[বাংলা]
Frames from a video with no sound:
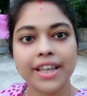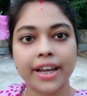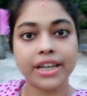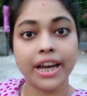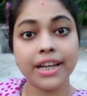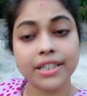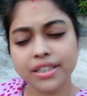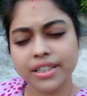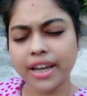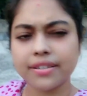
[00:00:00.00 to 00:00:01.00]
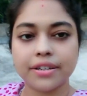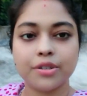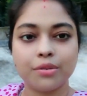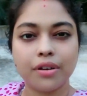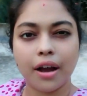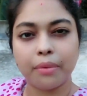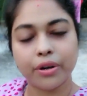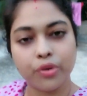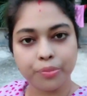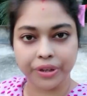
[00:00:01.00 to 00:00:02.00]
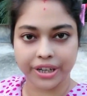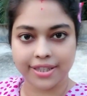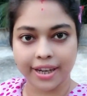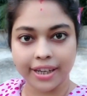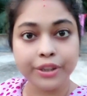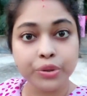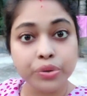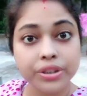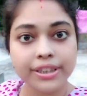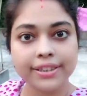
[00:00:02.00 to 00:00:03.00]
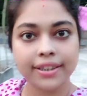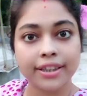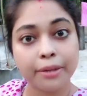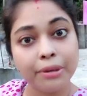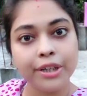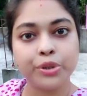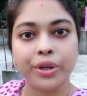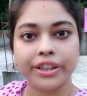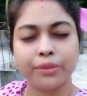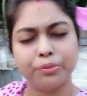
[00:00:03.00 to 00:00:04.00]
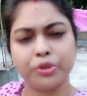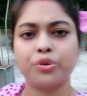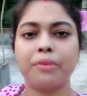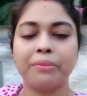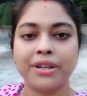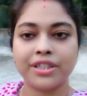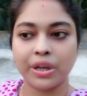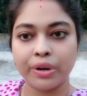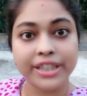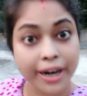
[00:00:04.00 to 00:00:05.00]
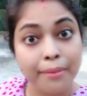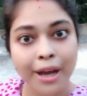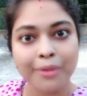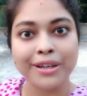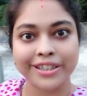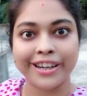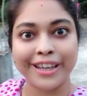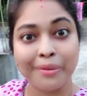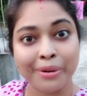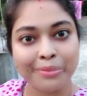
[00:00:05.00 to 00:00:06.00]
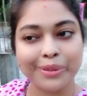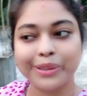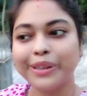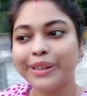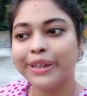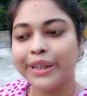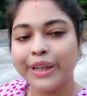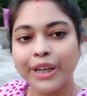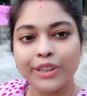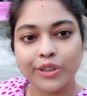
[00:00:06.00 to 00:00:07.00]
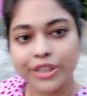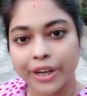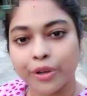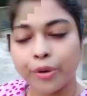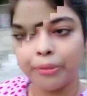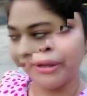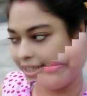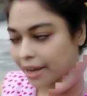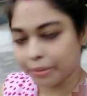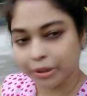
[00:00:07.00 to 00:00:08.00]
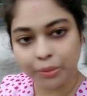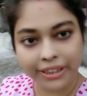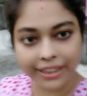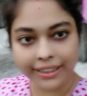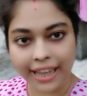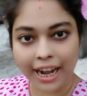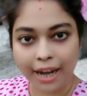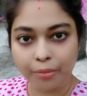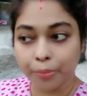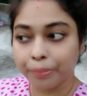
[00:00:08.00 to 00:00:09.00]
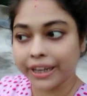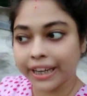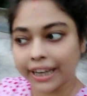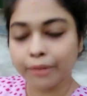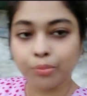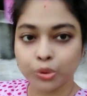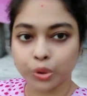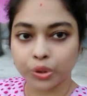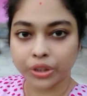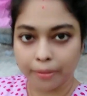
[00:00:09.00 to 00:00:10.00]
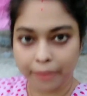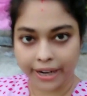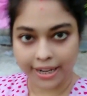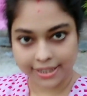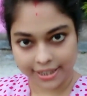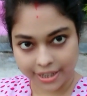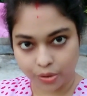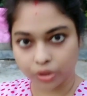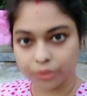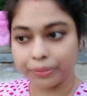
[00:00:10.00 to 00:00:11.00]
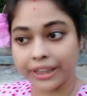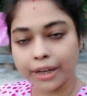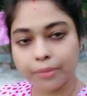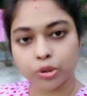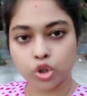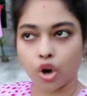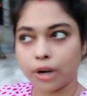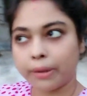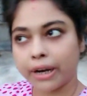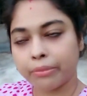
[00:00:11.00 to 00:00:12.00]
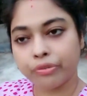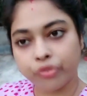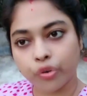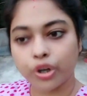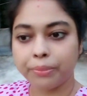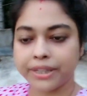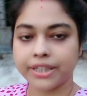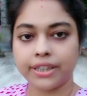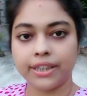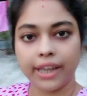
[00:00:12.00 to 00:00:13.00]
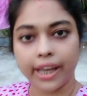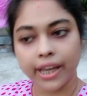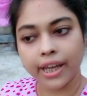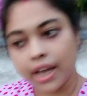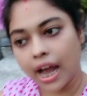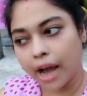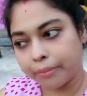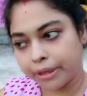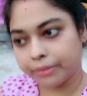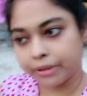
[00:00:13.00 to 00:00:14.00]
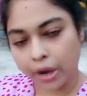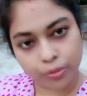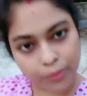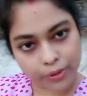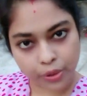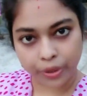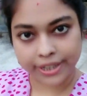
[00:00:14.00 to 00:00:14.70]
থাকে সেই সেই জিনিসগুলো খাবার খুব ক্রেজ থাকে লিচু সিজনে দেখবে লিচু খেতে ভীষণভাবে ইচ্ছা করে যারা ভালোবাসে আর কি আমার মতো তো সেরকমই আমি তোমাদেরকে দেখাবো বিকেলের পুজোটা মানে আজকে যে রথ বিকেলের পুজো সকালবেলা আমি ফুল মিষ্টি দিয়ে আমি ঠাকুর পুজো করেছি